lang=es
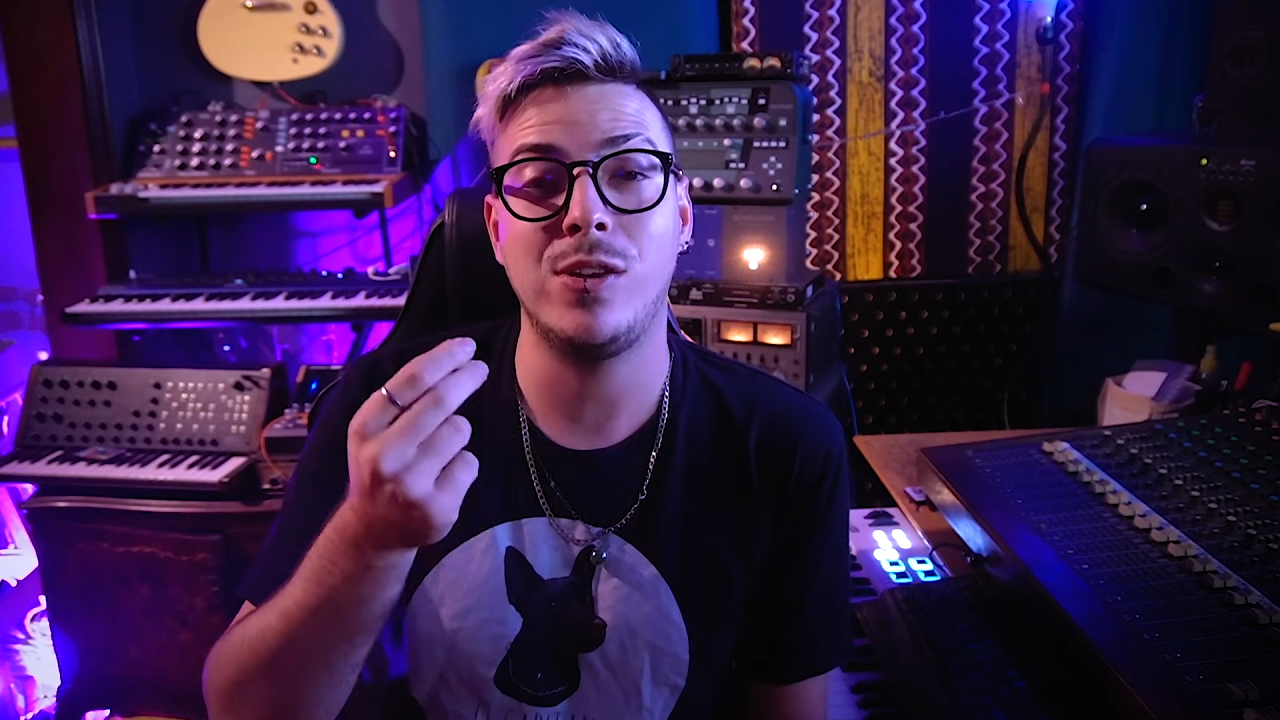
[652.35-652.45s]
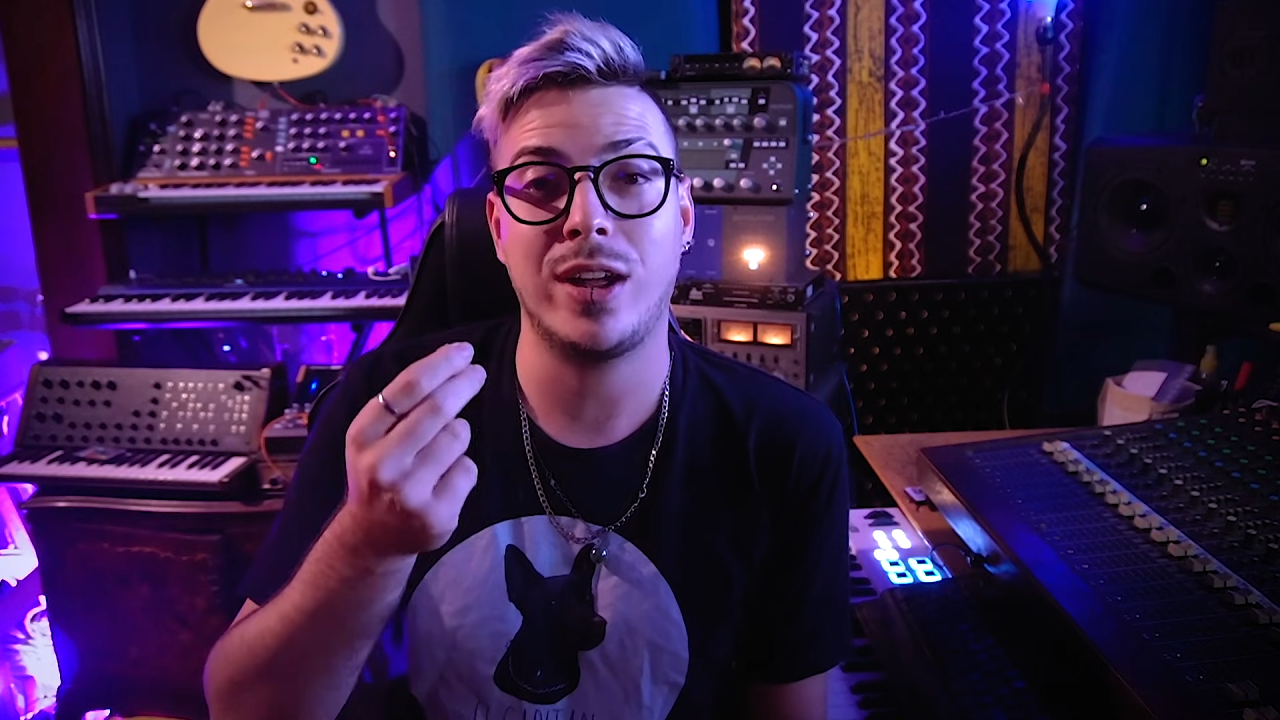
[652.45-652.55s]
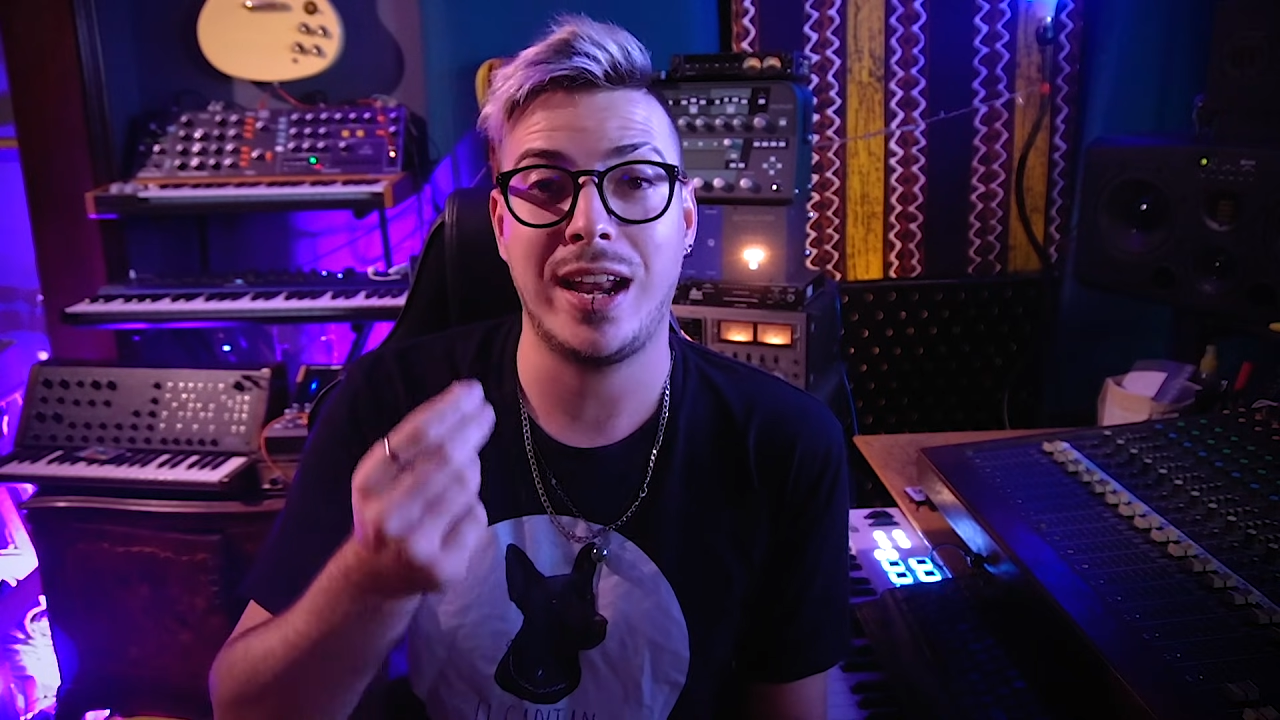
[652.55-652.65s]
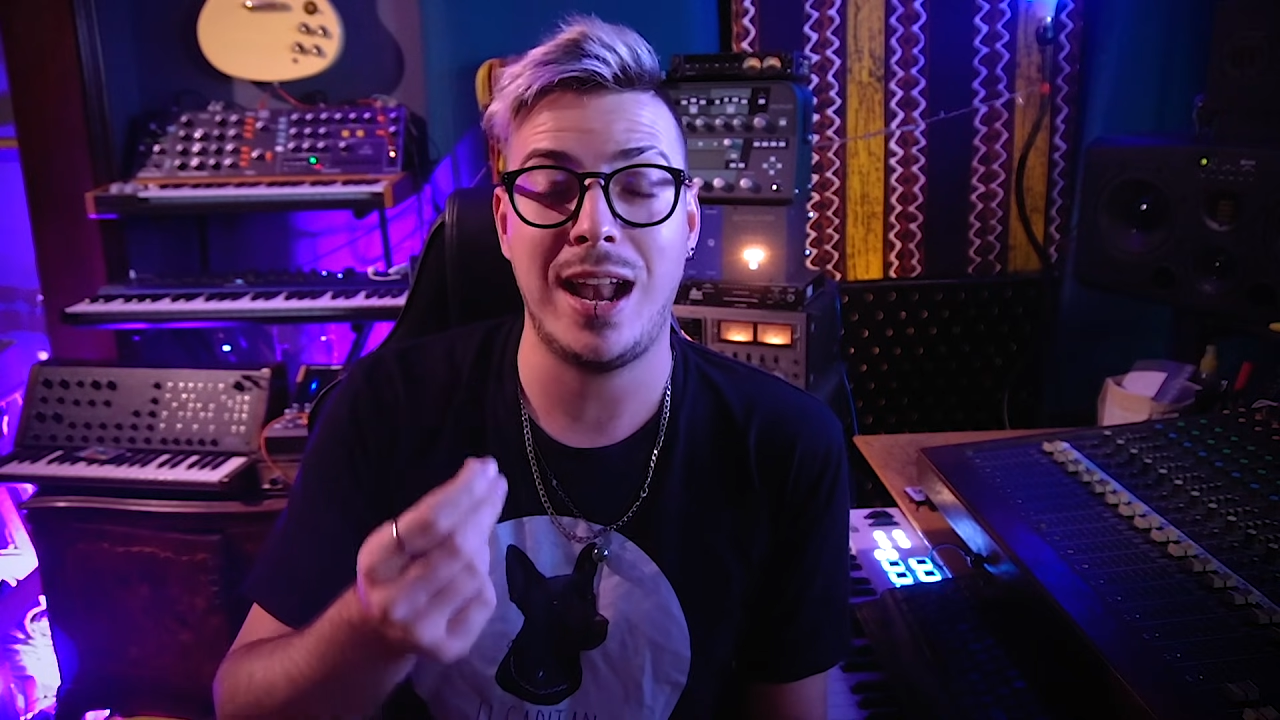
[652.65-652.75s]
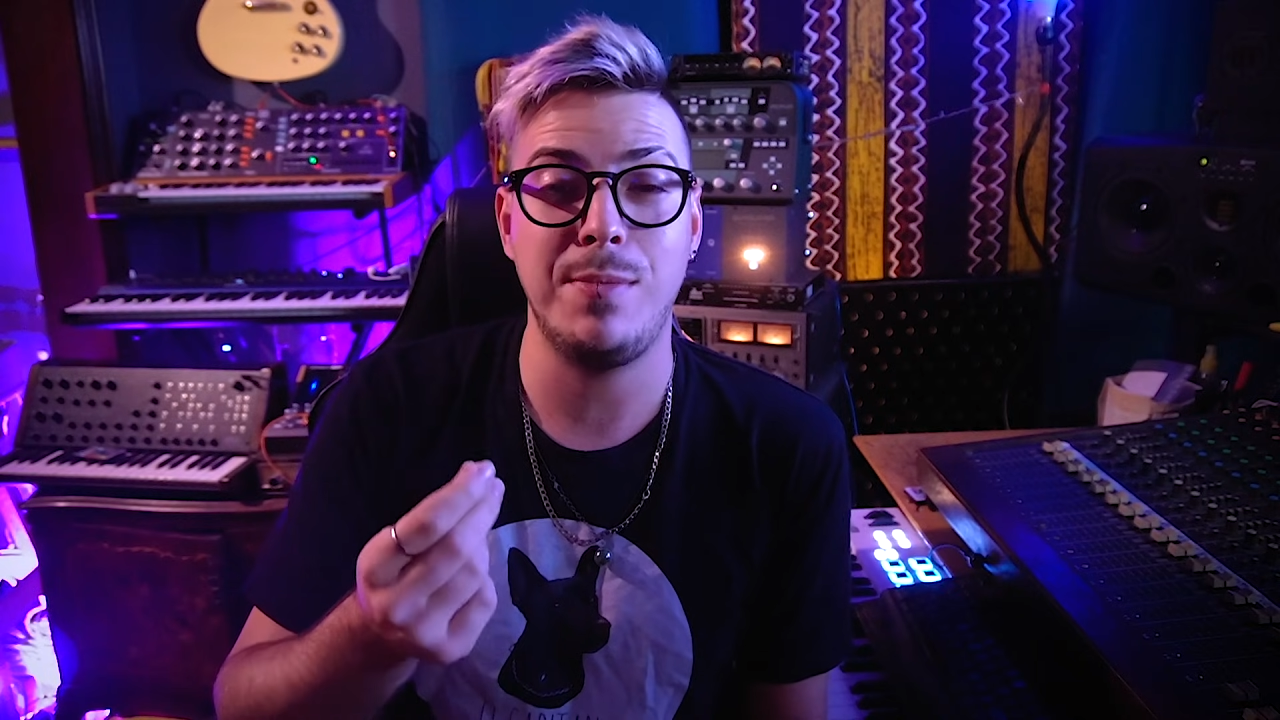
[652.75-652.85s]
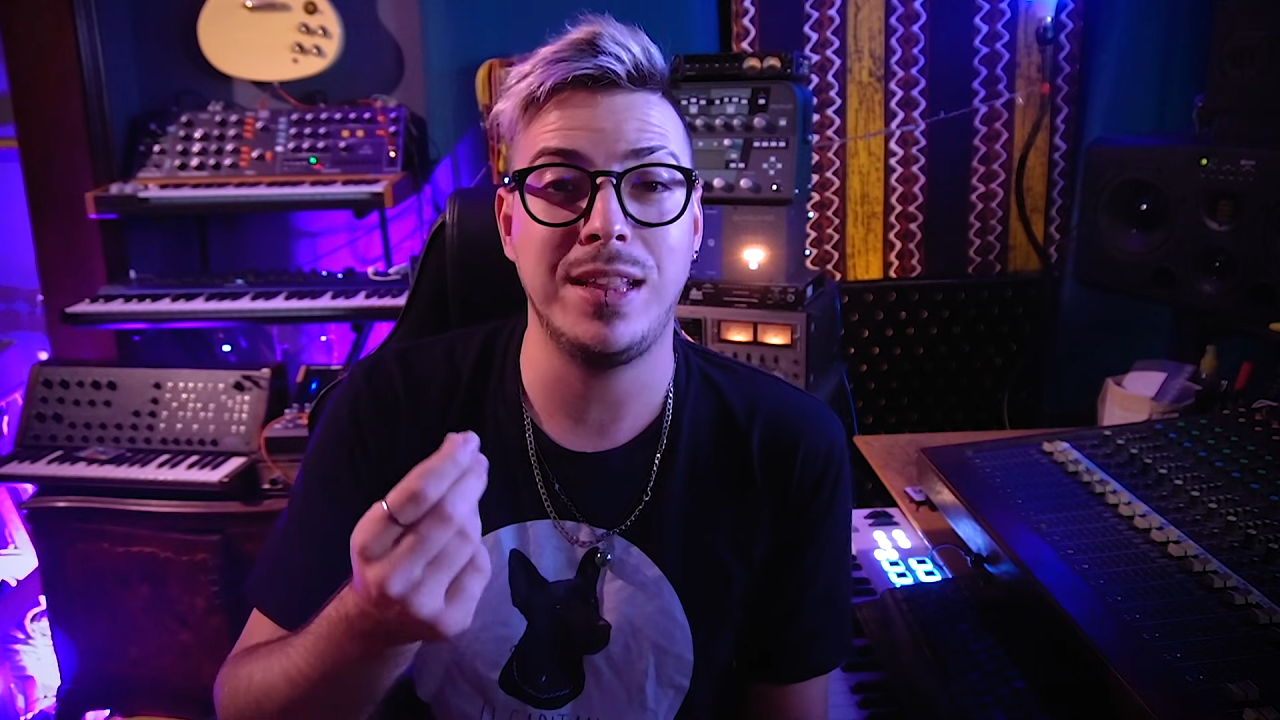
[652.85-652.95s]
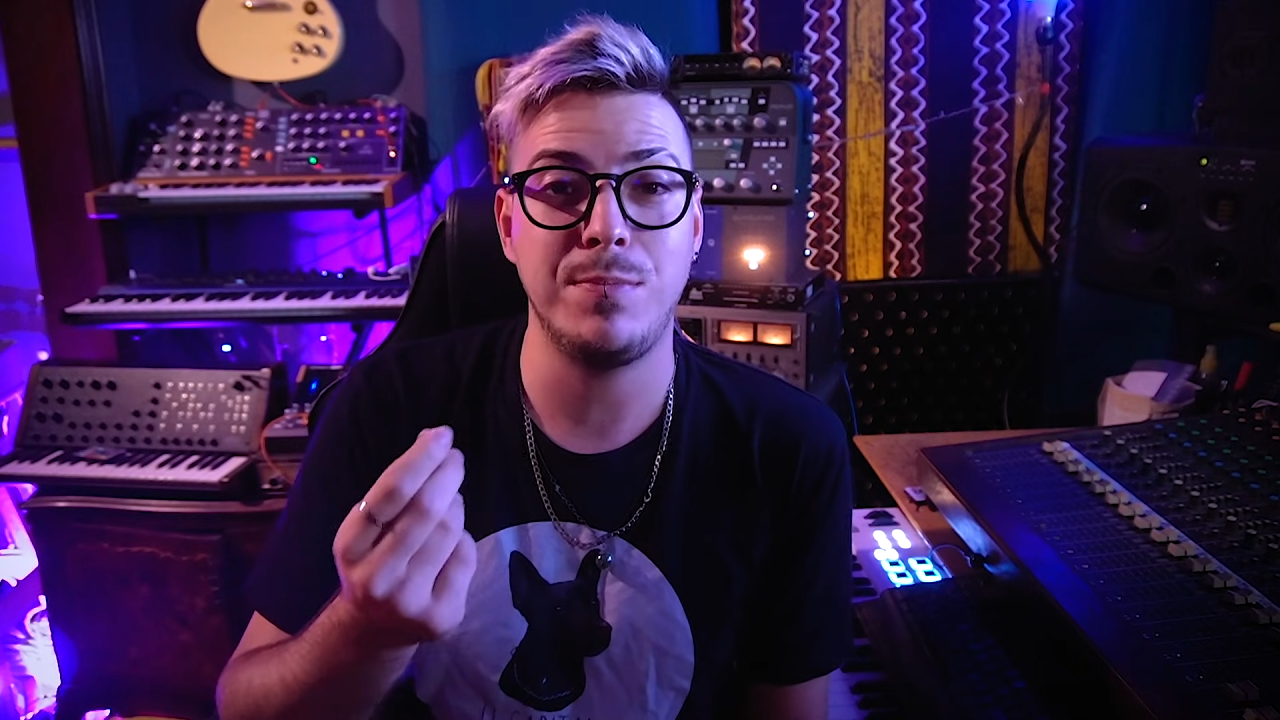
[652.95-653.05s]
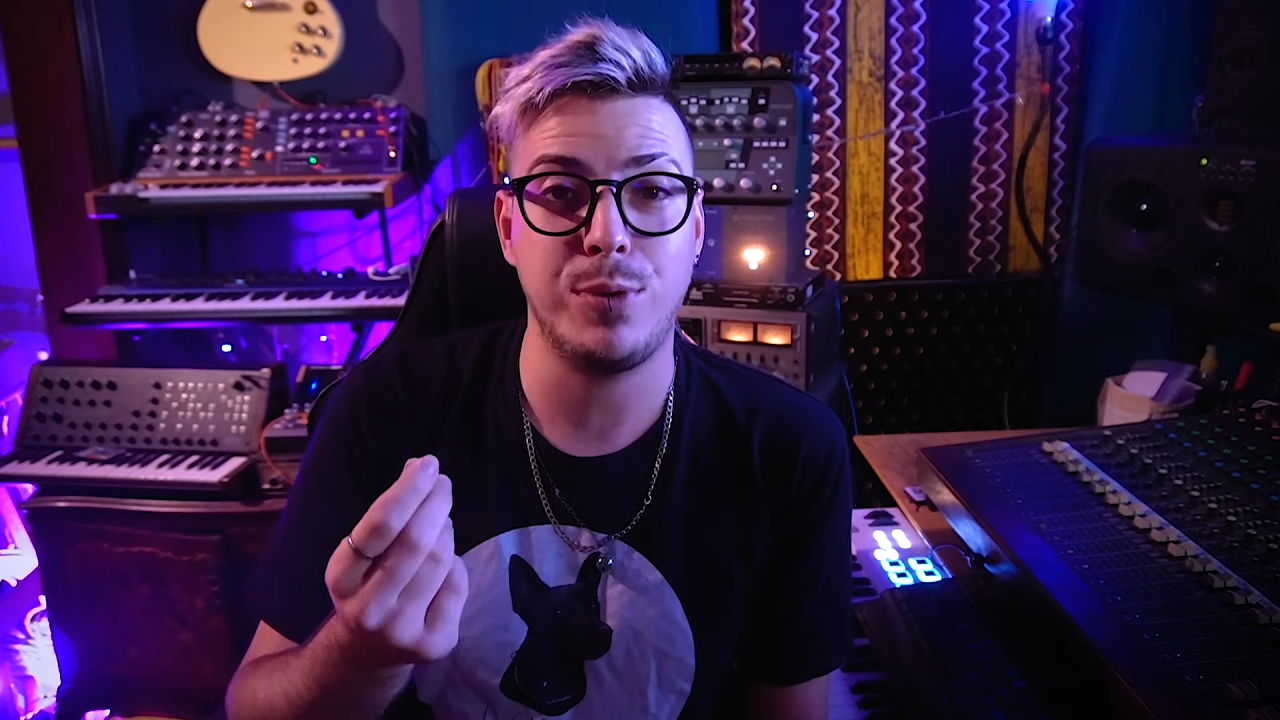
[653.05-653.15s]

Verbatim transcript: lo que realmente